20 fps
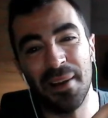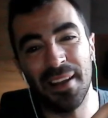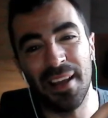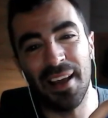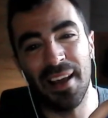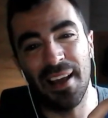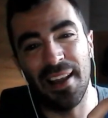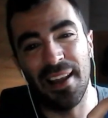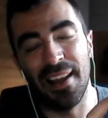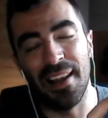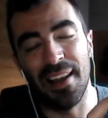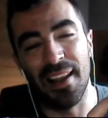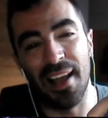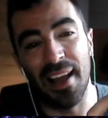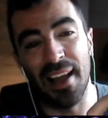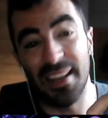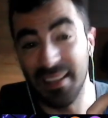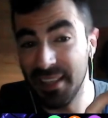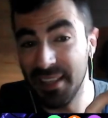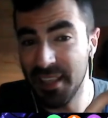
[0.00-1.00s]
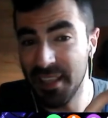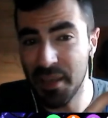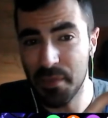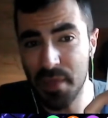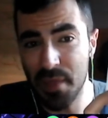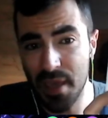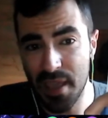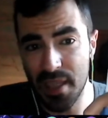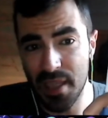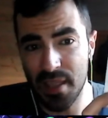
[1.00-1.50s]
a llevar al, Indie
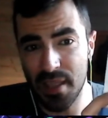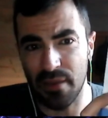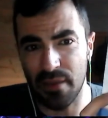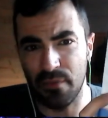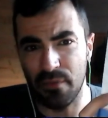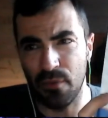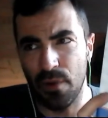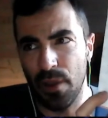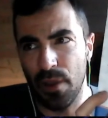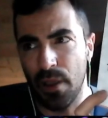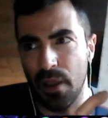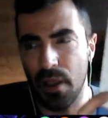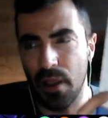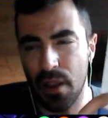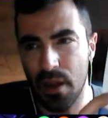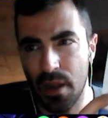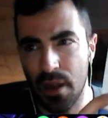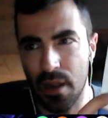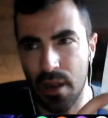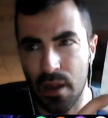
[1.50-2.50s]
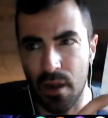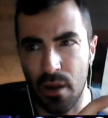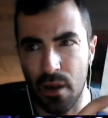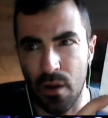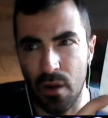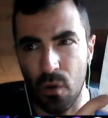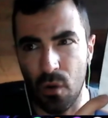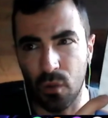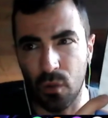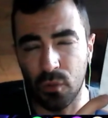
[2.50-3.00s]
Dev Day, que fue en
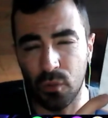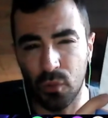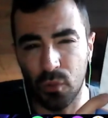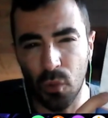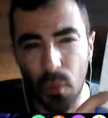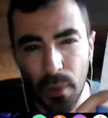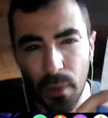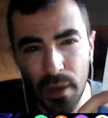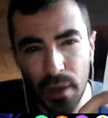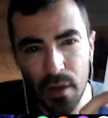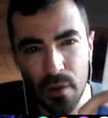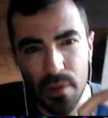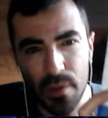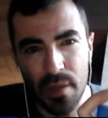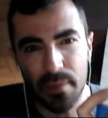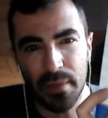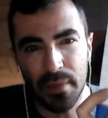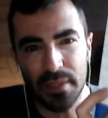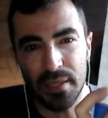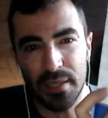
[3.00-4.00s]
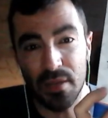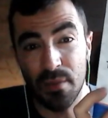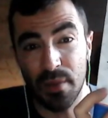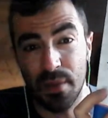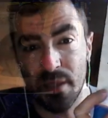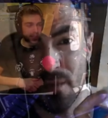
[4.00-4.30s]
octubre, noviembre, sí.